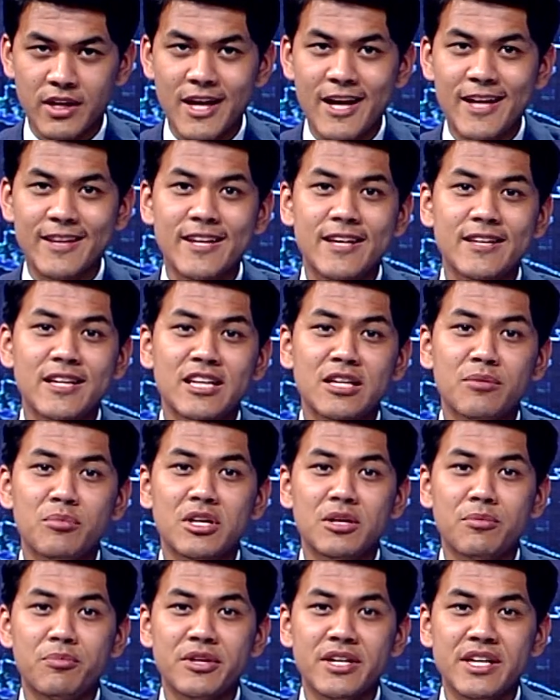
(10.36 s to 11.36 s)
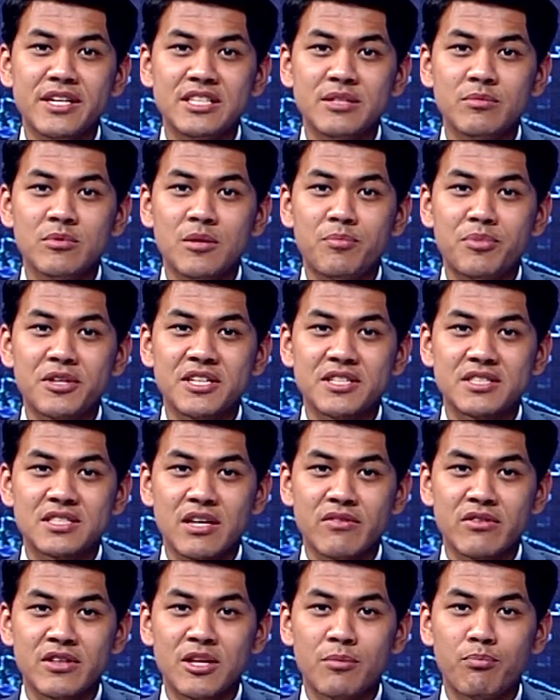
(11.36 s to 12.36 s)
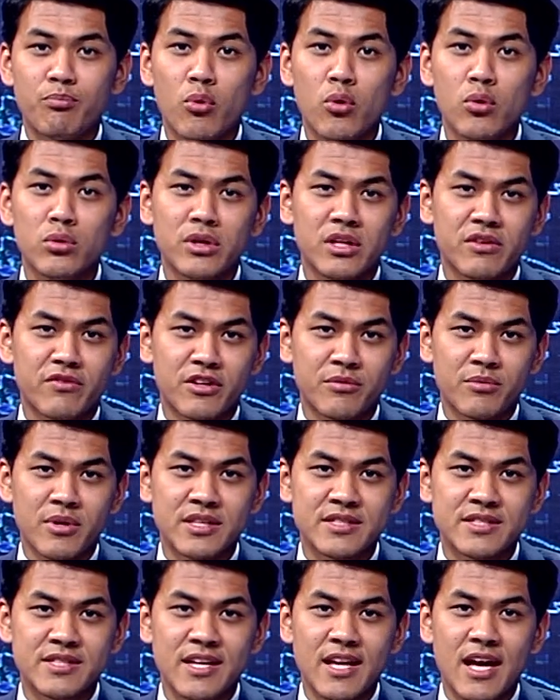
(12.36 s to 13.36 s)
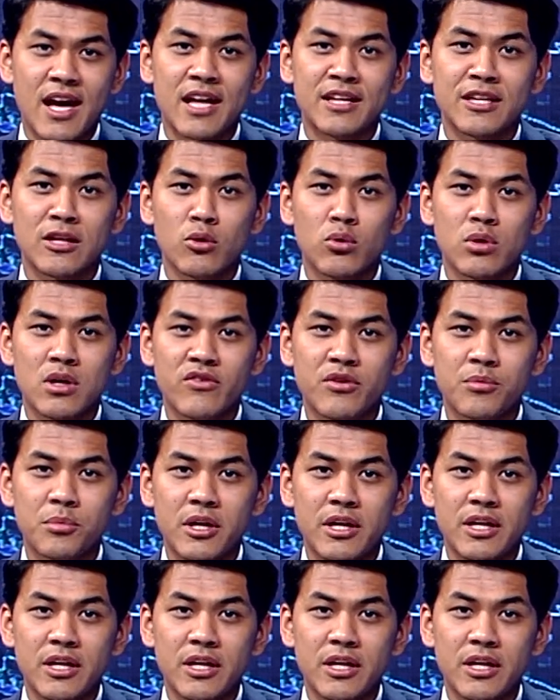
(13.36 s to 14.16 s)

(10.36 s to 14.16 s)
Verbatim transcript: На данном мероприятии была предоставлена полная информация о налоговом